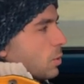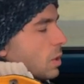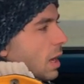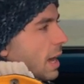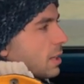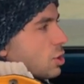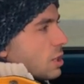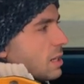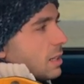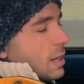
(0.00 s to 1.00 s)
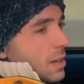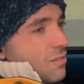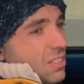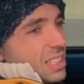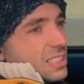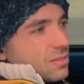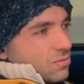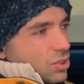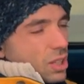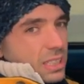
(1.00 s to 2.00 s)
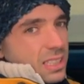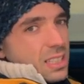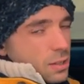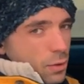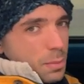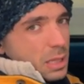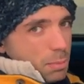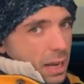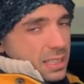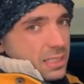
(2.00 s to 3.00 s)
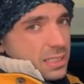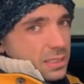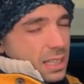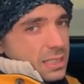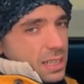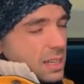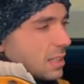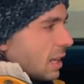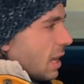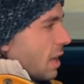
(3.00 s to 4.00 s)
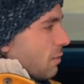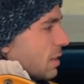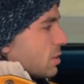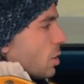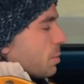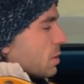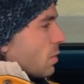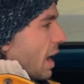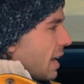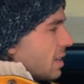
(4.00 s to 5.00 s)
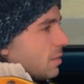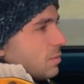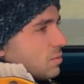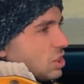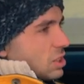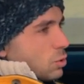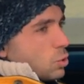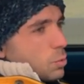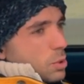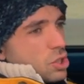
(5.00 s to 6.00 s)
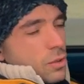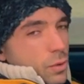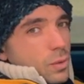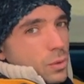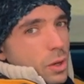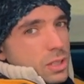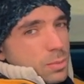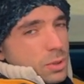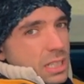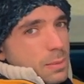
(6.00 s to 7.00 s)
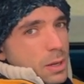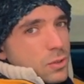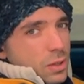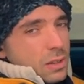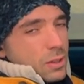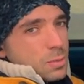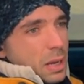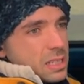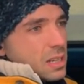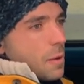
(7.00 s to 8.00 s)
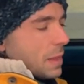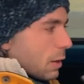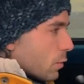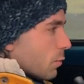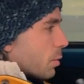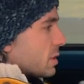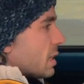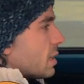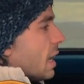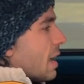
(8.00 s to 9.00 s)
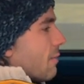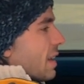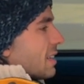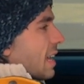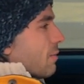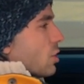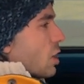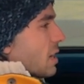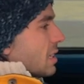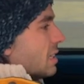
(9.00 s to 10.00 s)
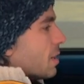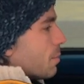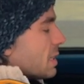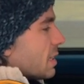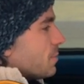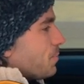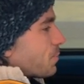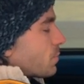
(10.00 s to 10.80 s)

Höhe eingestellt wie das wirklich ist. Also für mich passt es tatsächlich, wie das, ob das für alle dieser typische 95% Mensch, für den wird es passen. 5% werden dann wahrscheinlich hier ein bisschen